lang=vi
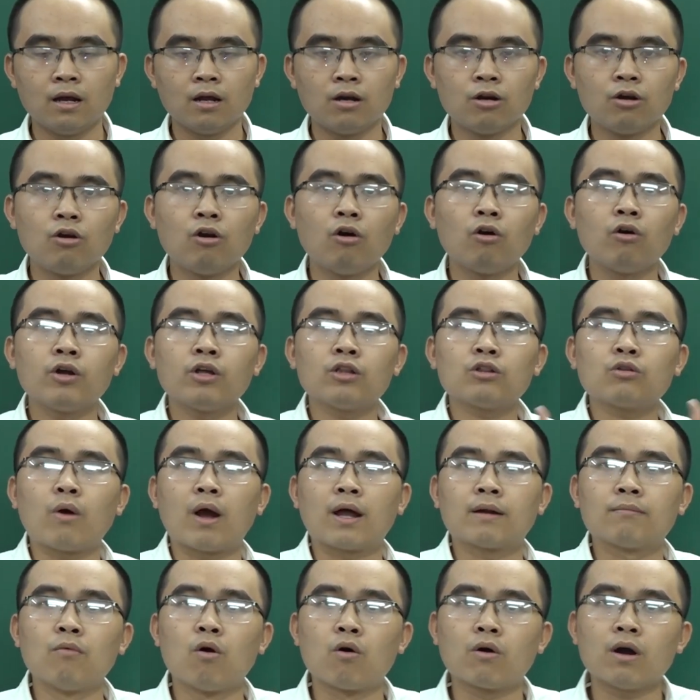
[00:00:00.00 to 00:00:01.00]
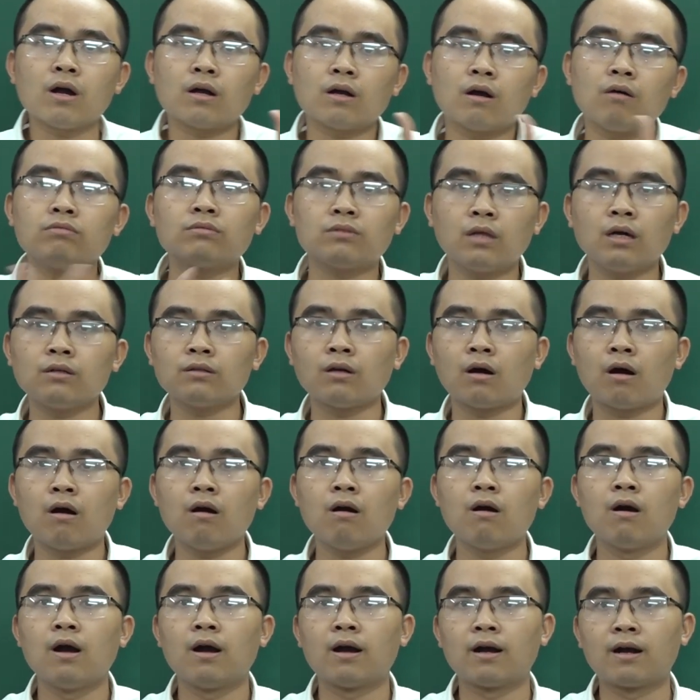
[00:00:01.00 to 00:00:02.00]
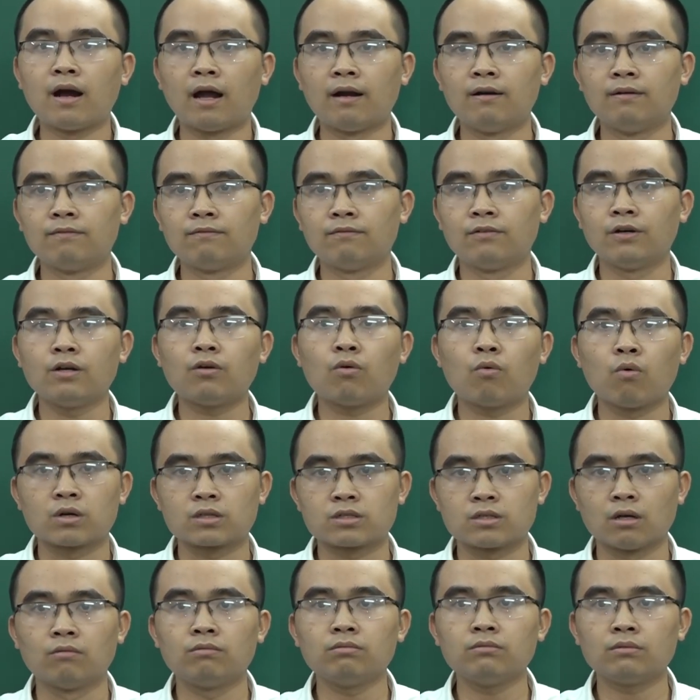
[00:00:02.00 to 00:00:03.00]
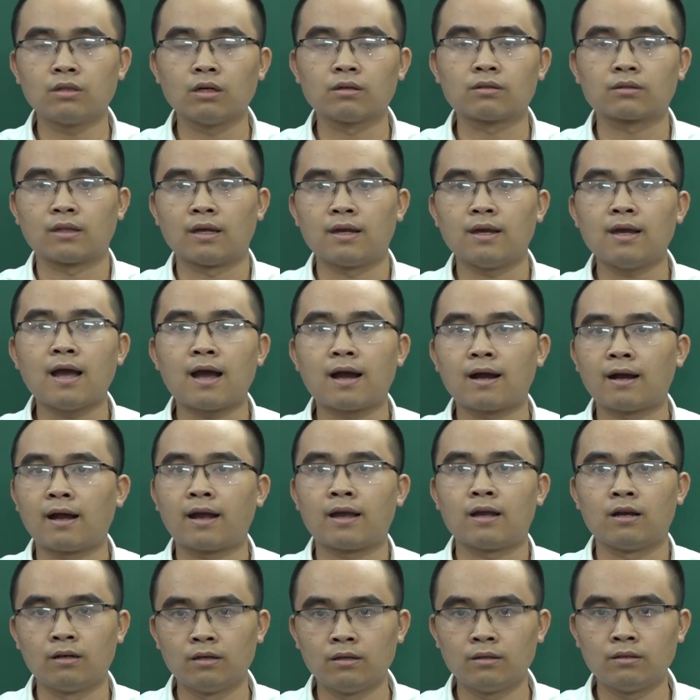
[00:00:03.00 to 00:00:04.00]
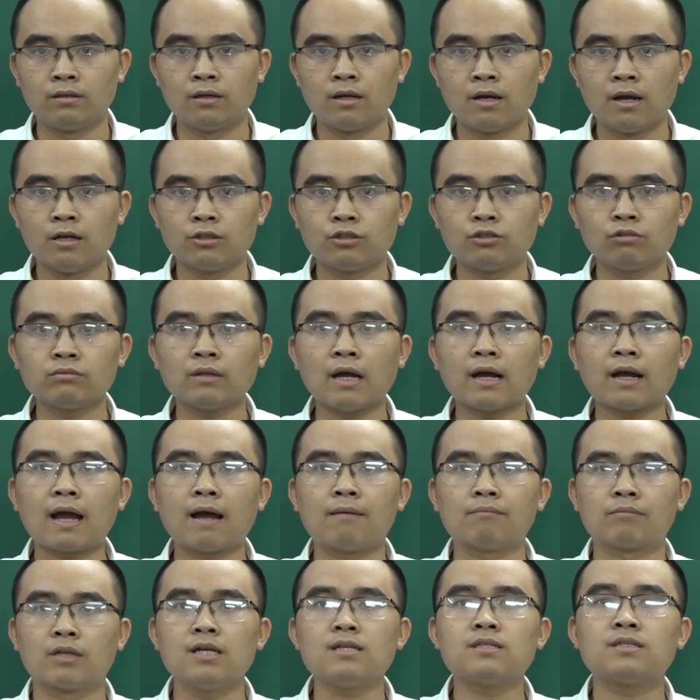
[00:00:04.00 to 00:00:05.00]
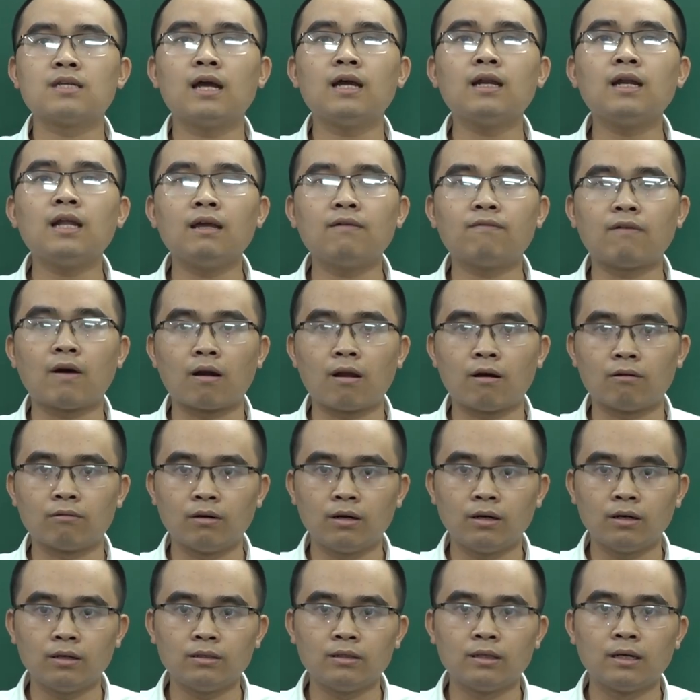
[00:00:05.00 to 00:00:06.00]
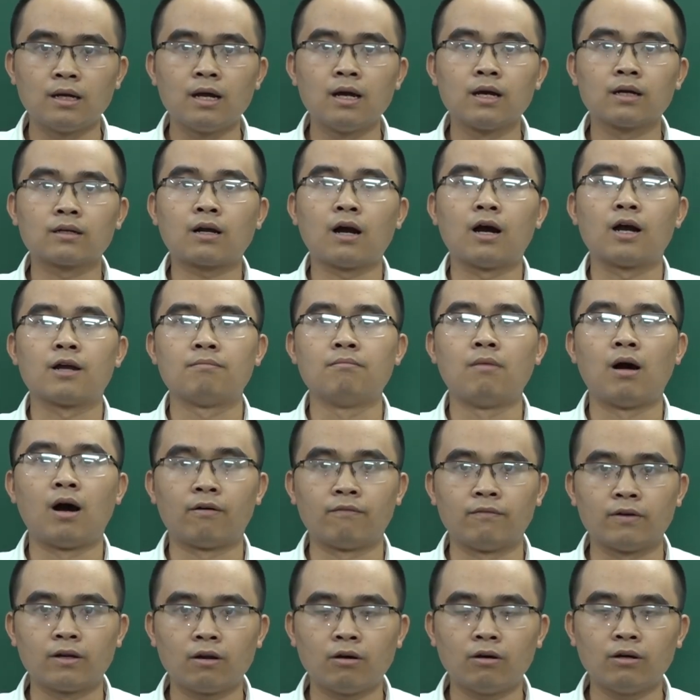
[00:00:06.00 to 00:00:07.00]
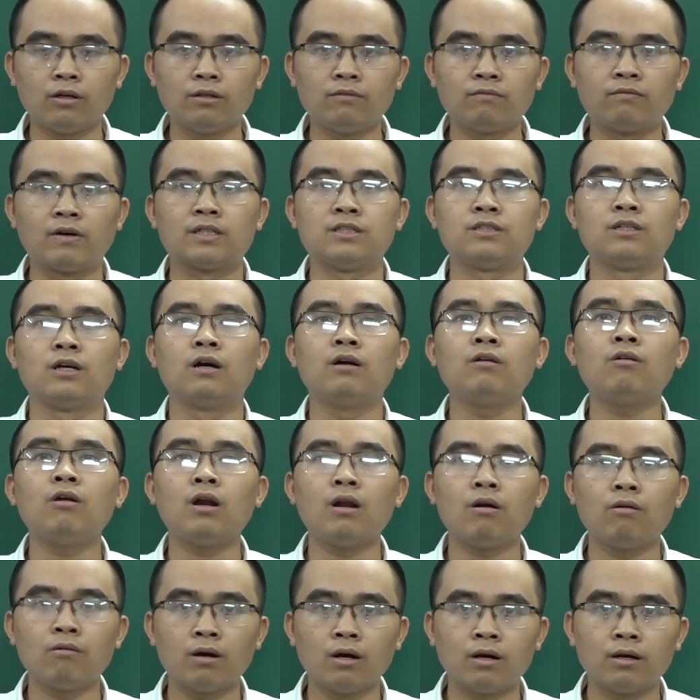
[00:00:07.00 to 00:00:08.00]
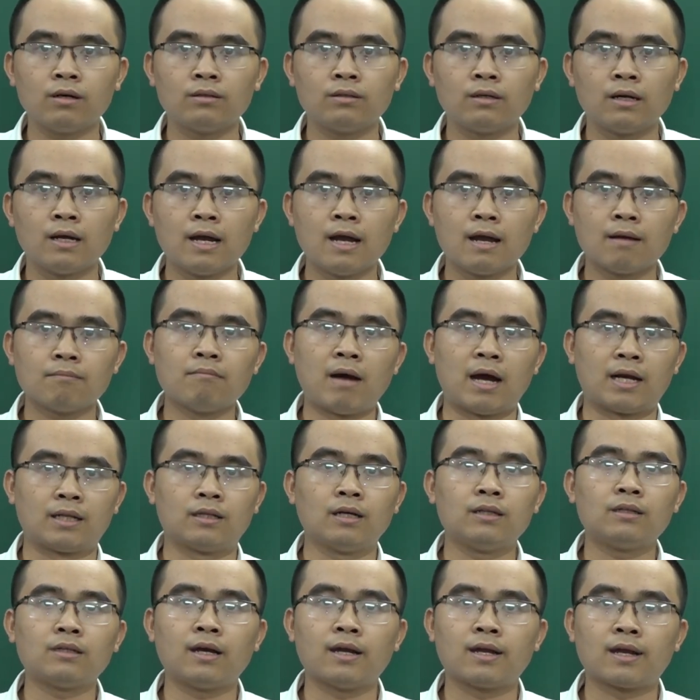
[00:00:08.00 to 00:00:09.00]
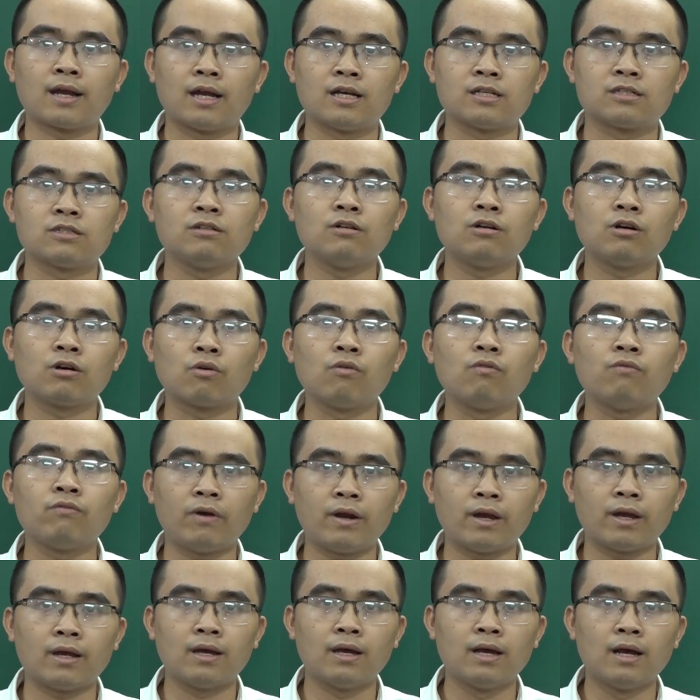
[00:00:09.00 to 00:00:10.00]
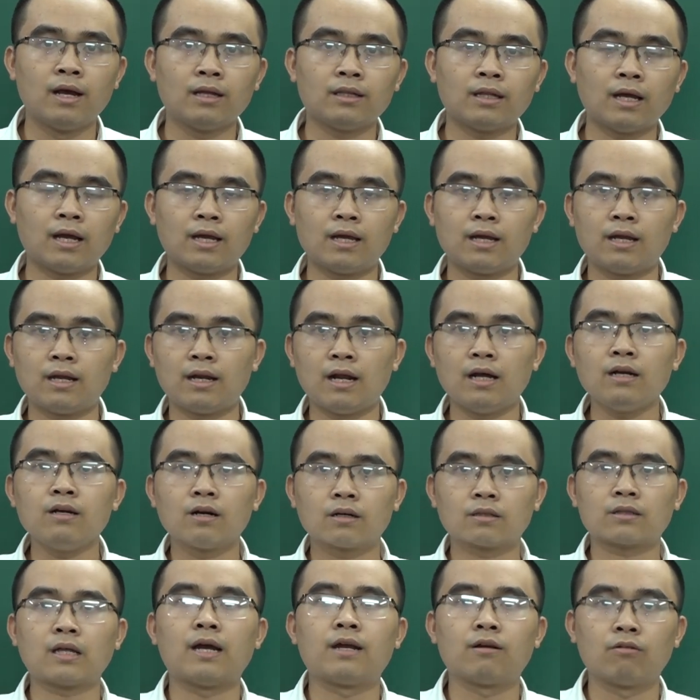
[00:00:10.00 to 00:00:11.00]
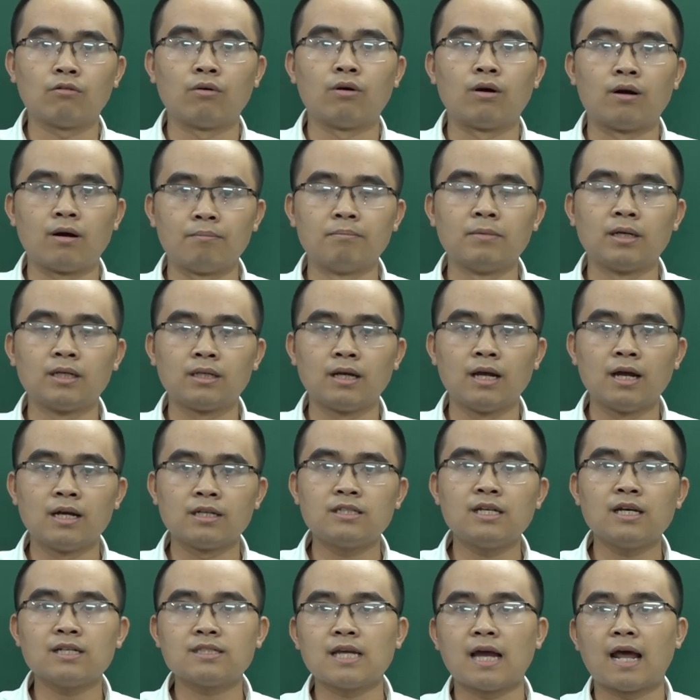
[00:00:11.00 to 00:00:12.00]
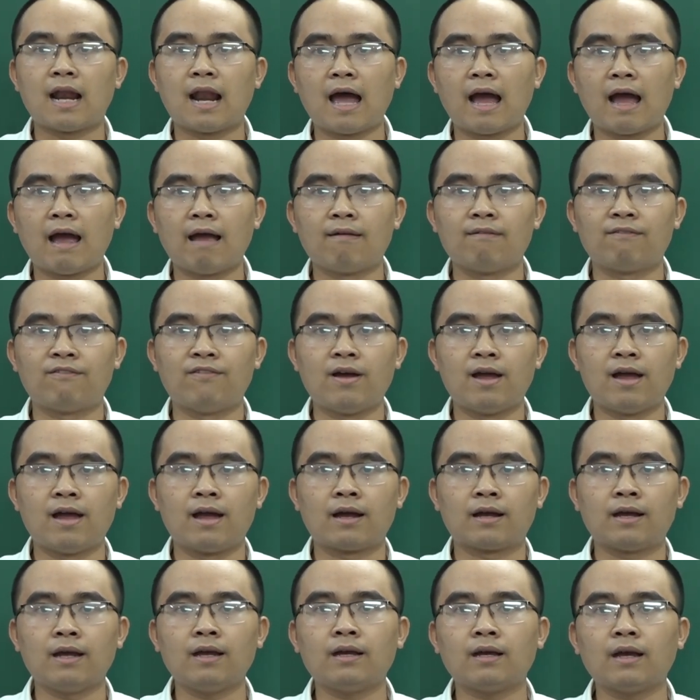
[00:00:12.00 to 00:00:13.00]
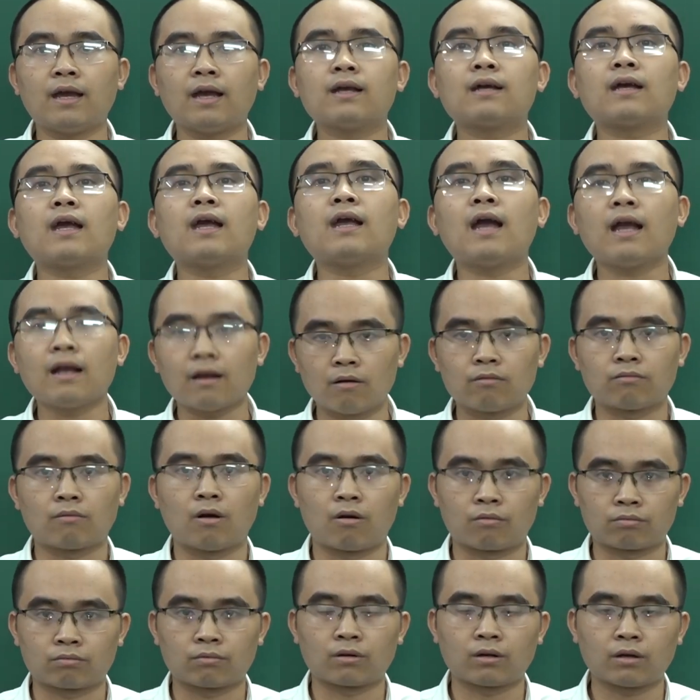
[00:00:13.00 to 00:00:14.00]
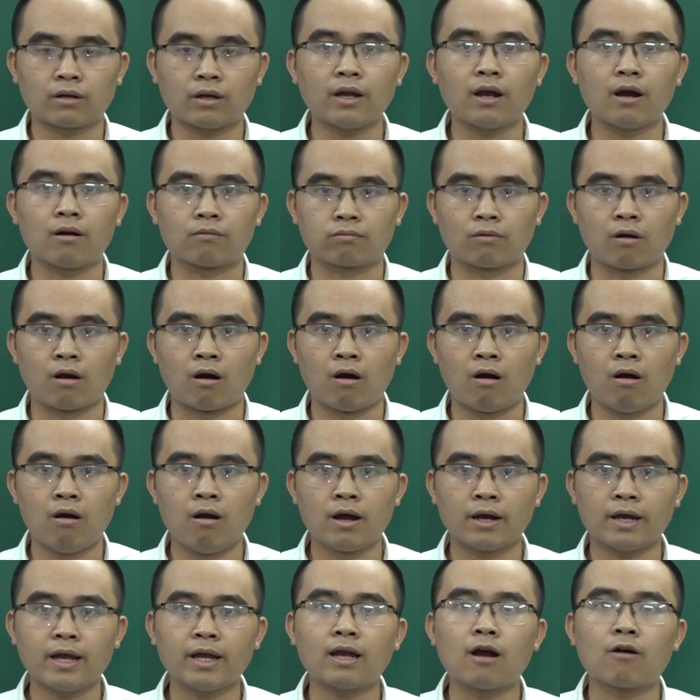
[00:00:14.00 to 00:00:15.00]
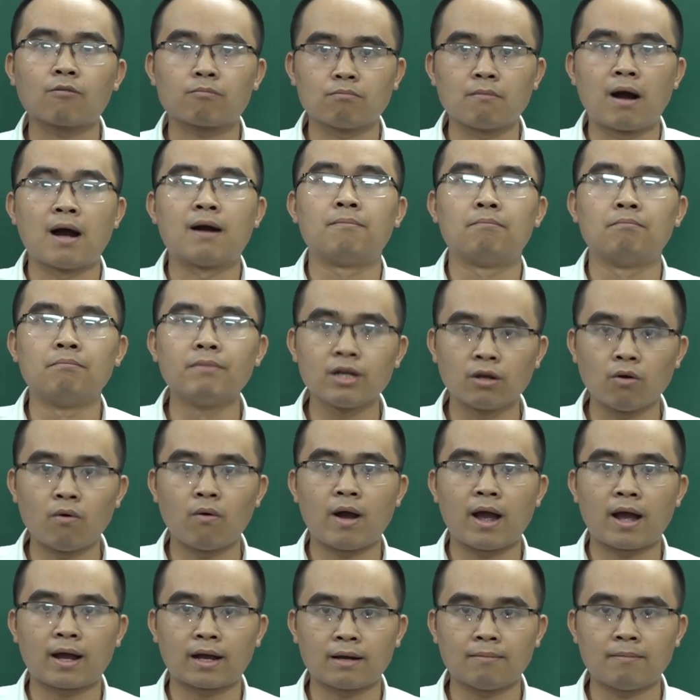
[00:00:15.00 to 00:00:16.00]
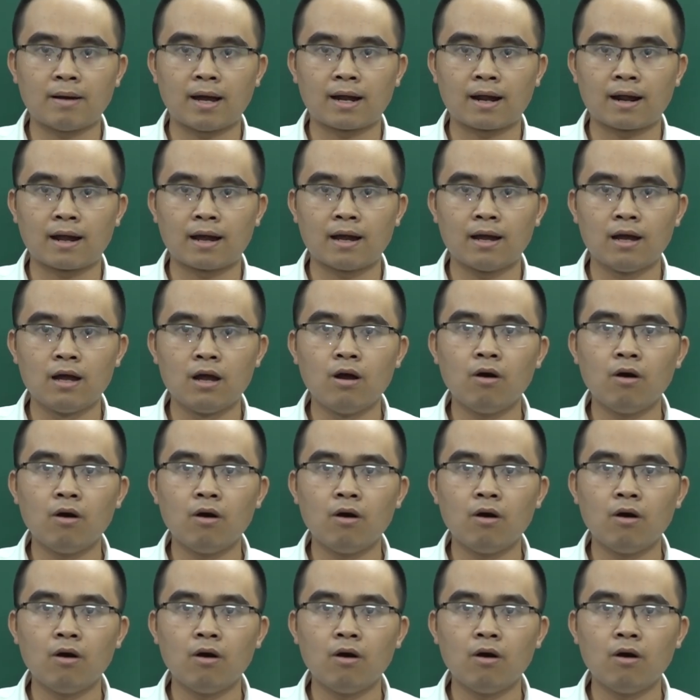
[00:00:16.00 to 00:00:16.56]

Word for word: Nôi toàn bộ các công thức đó gần với cuộc sống thực tế hàng ngày hơn, chúng ta cảm thấy dễ đi vào lòng hơn, cởi mở với nó hơn và nhớ nó lâu hơn. Bản thân thầy ngày xưa cũng vậy, thầy đã được thầy của mình chia sẻ lại về cái, cái, cái cách học học cách học đó, cách học bằng minh họa các bạn ạ.